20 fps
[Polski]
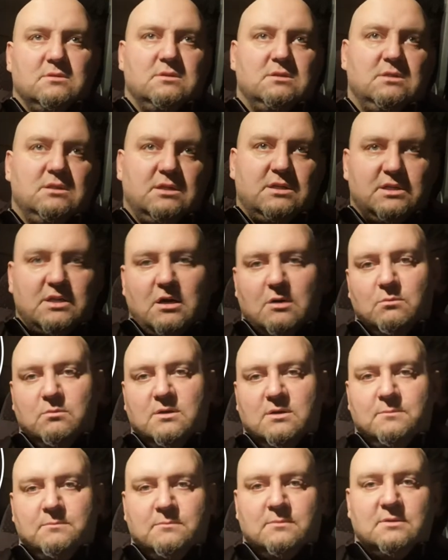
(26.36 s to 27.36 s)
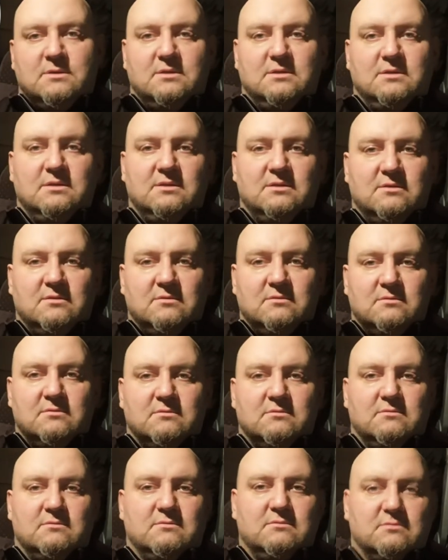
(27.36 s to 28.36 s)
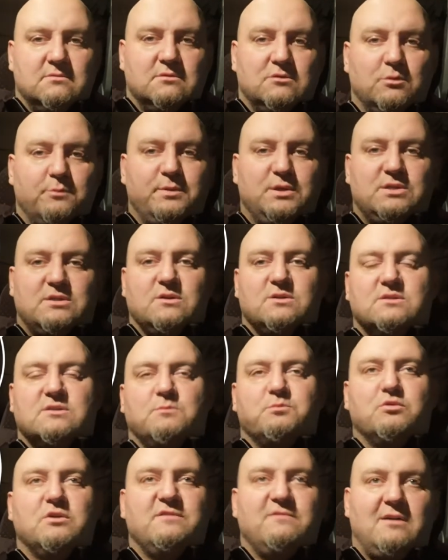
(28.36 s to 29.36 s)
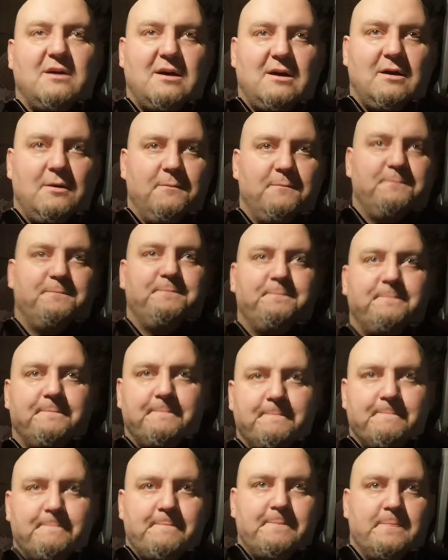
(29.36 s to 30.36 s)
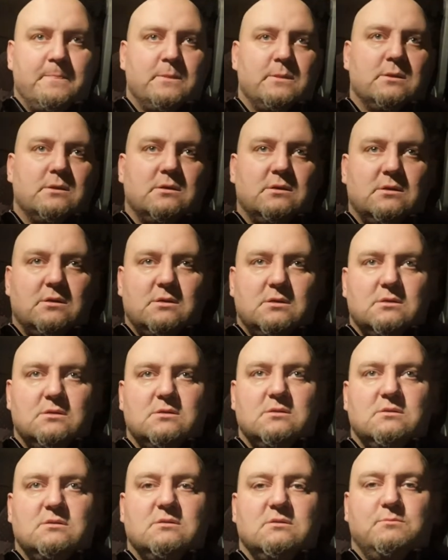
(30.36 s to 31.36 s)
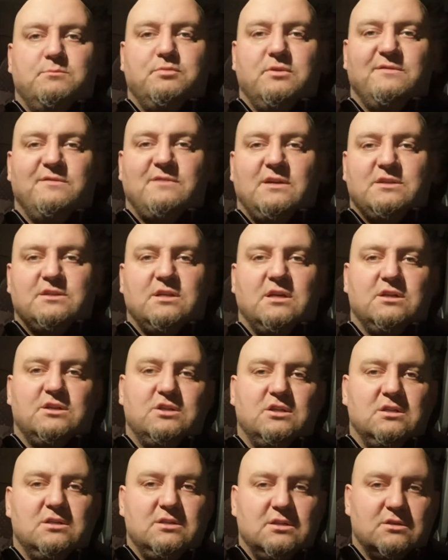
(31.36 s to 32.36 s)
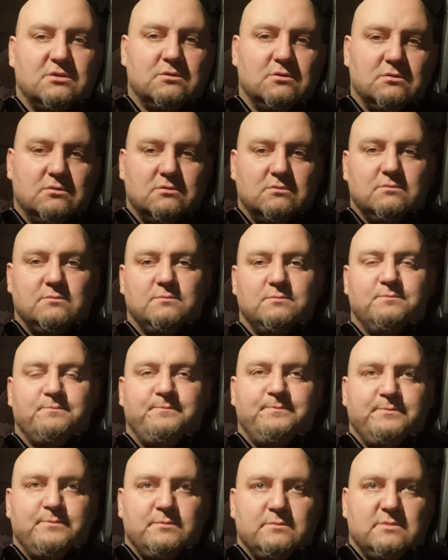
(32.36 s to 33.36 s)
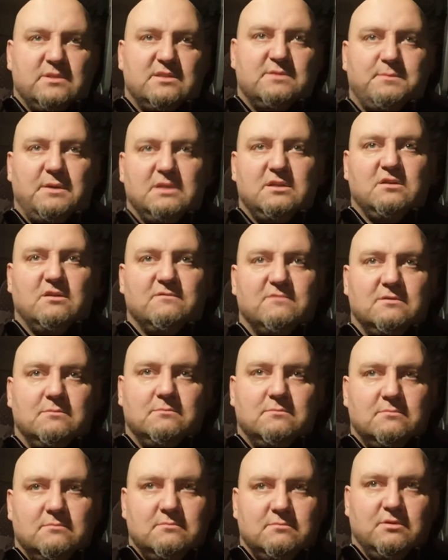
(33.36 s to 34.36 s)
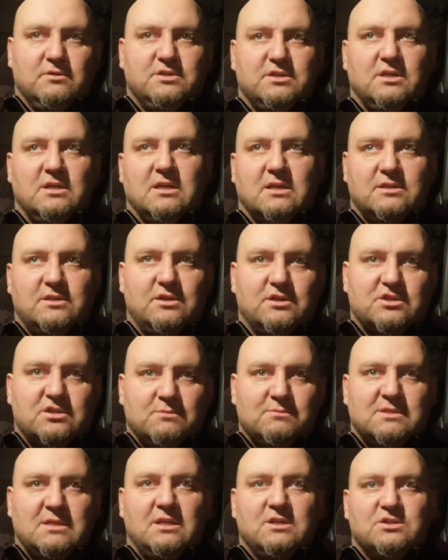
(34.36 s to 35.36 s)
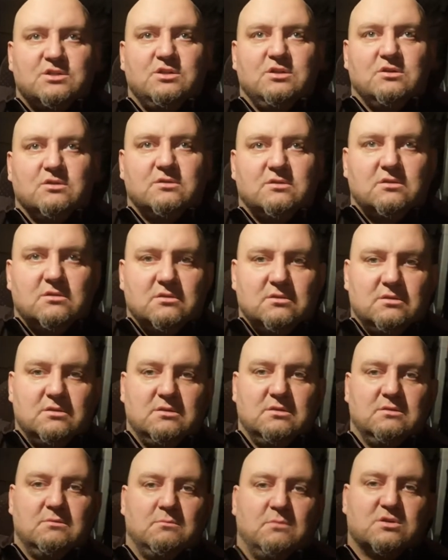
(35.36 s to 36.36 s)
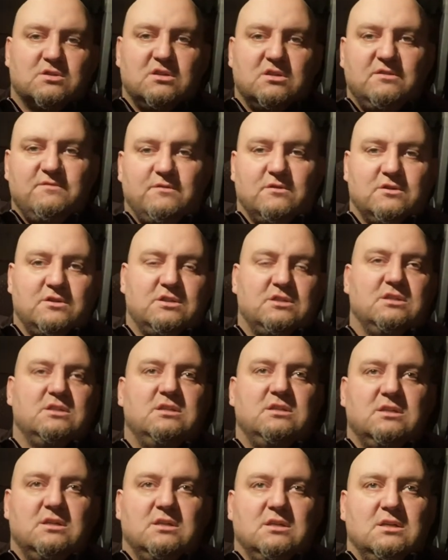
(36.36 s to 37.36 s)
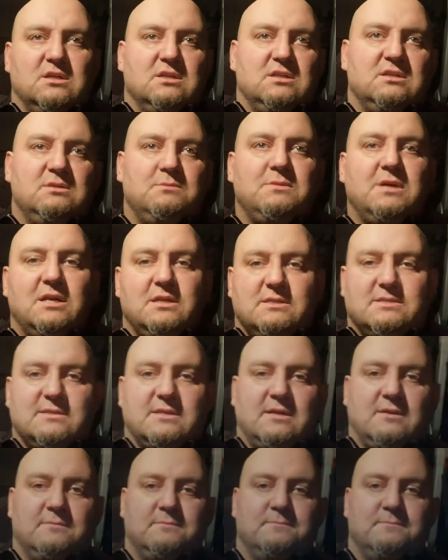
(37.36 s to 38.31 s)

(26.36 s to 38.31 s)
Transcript: i chciałbym e, kupić coś, co pływa i pływać na silniku spalinowym bądź elektrycznym, zależnie od e, możliwości i miejsca.